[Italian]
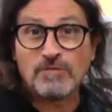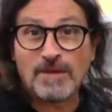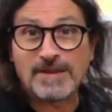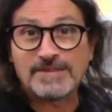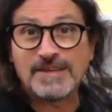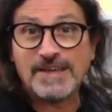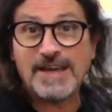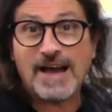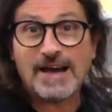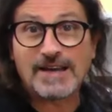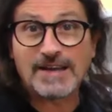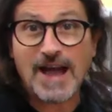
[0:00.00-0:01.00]
una
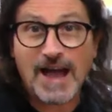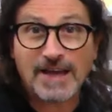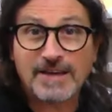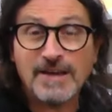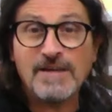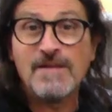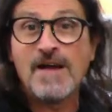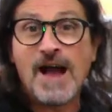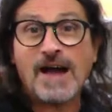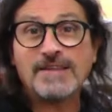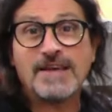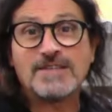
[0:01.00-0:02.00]
batteria rack,
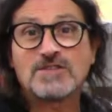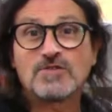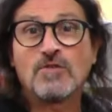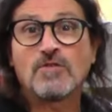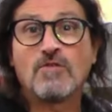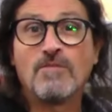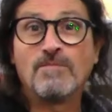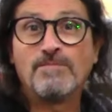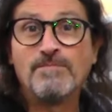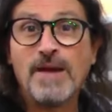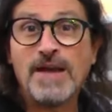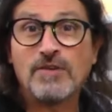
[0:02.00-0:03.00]
adesso con
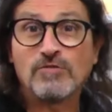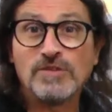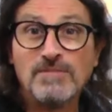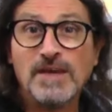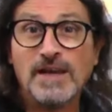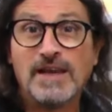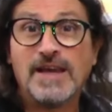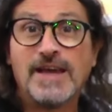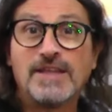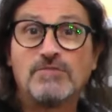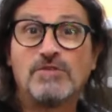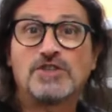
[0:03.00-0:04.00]
meno di
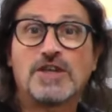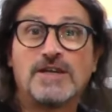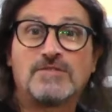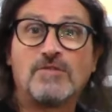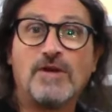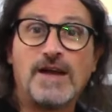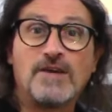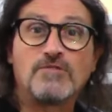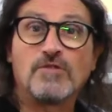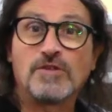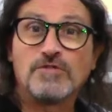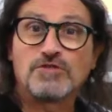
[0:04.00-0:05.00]
1200
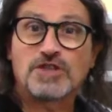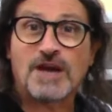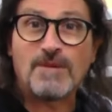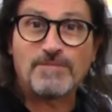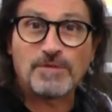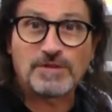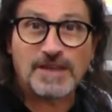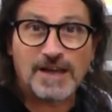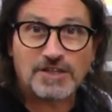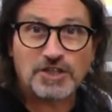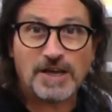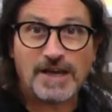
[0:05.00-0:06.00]
euro riusciamo a
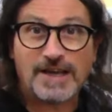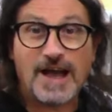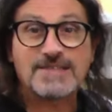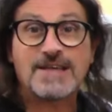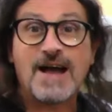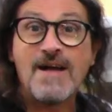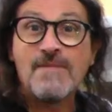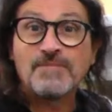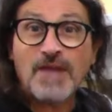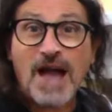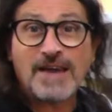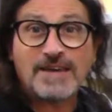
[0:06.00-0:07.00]
portarcela a casa.
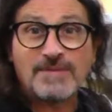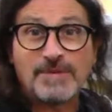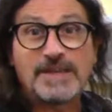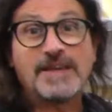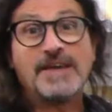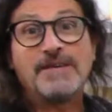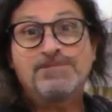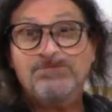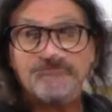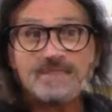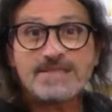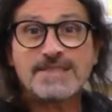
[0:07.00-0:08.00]
Anche perché,
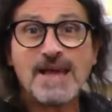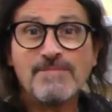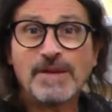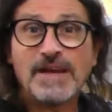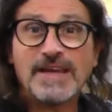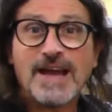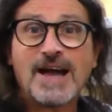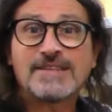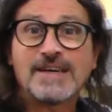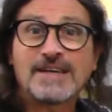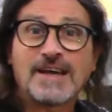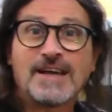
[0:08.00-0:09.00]
sempre
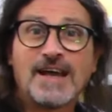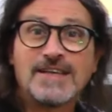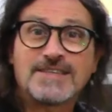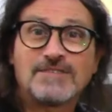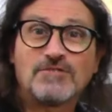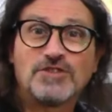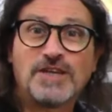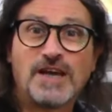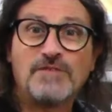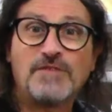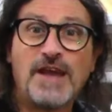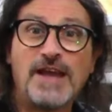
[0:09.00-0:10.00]
legata al canale Sandro
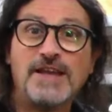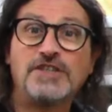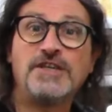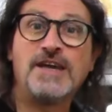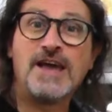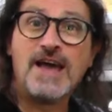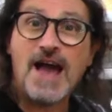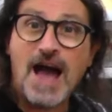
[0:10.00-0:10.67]
Cicali Free Energy,